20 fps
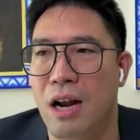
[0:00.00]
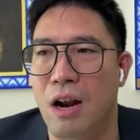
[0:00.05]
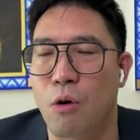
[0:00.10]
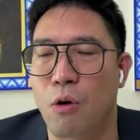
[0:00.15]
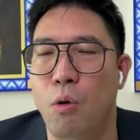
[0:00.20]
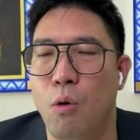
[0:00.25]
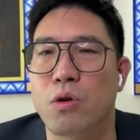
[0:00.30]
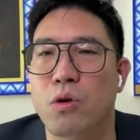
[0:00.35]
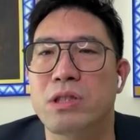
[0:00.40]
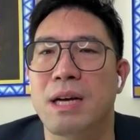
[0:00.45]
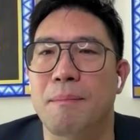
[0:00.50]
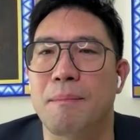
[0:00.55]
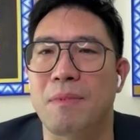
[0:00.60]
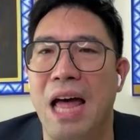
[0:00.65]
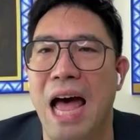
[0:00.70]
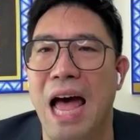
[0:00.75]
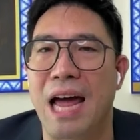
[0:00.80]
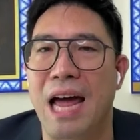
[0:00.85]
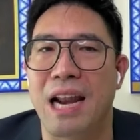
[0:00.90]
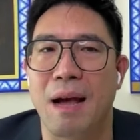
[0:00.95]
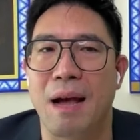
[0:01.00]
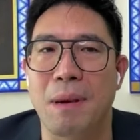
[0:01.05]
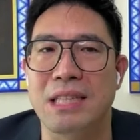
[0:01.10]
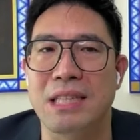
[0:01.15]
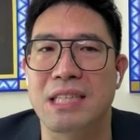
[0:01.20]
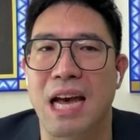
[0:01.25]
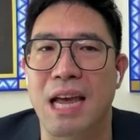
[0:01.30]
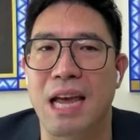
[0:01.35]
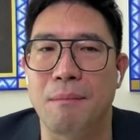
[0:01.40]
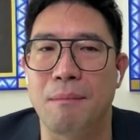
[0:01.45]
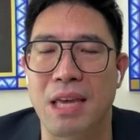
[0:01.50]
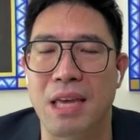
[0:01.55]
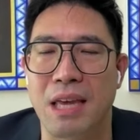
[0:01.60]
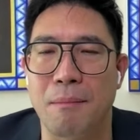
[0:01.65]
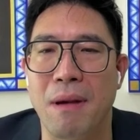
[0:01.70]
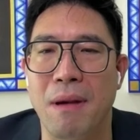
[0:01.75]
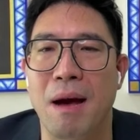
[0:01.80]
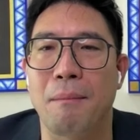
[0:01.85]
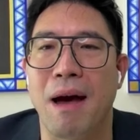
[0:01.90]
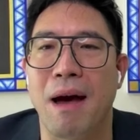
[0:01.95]
เราคงต้องจับตานะปัจจัยมี
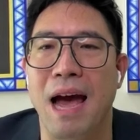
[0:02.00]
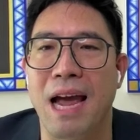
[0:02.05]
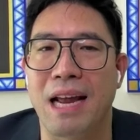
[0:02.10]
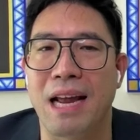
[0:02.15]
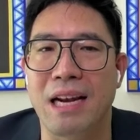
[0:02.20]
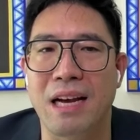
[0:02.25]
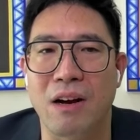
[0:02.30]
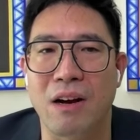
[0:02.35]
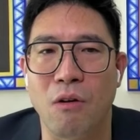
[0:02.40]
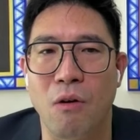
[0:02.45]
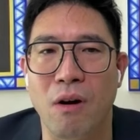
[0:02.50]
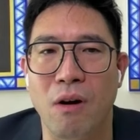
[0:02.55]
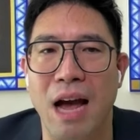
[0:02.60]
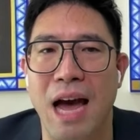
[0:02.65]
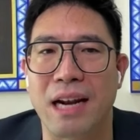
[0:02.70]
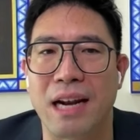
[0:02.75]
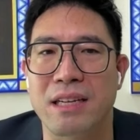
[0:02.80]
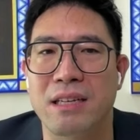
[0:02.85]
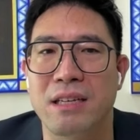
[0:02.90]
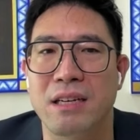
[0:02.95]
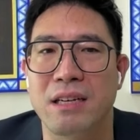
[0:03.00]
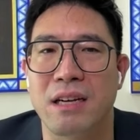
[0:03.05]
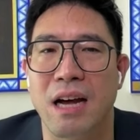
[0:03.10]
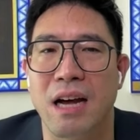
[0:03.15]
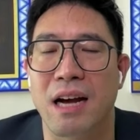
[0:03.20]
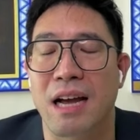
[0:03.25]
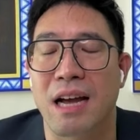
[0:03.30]
มากมายเรื่องของการขึ้น